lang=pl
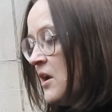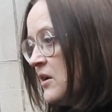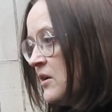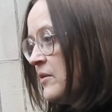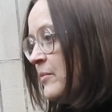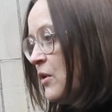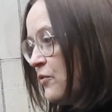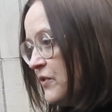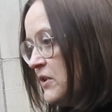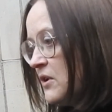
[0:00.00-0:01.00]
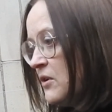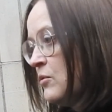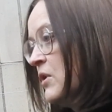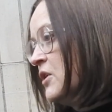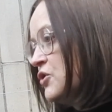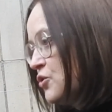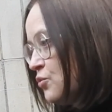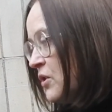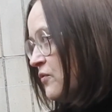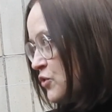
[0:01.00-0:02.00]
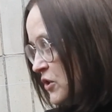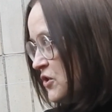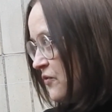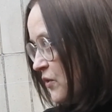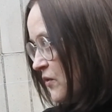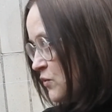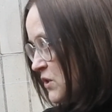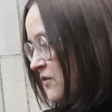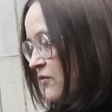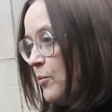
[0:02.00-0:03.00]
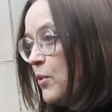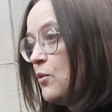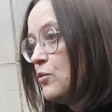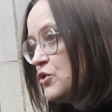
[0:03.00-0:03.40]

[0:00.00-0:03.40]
E, malowideł, czy tutaj w Urzędzie Wojewódzkim w Opolu,